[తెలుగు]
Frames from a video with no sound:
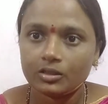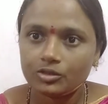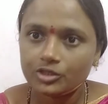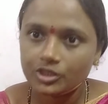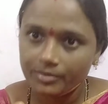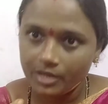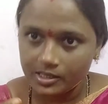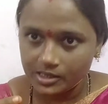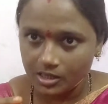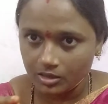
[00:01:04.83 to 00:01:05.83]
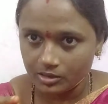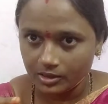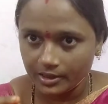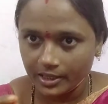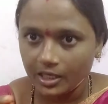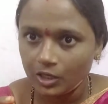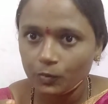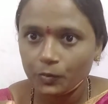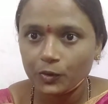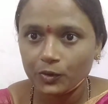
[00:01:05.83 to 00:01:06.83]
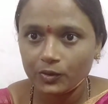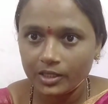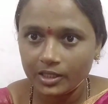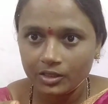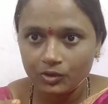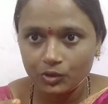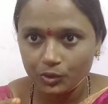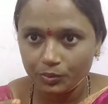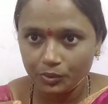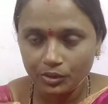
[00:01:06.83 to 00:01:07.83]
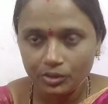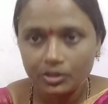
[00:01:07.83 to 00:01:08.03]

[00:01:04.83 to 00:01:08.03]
కొంచెం రాసాలతో అంటే కళ్ళుప్పు ఉంటుంది కదా దొడ్డుప్పు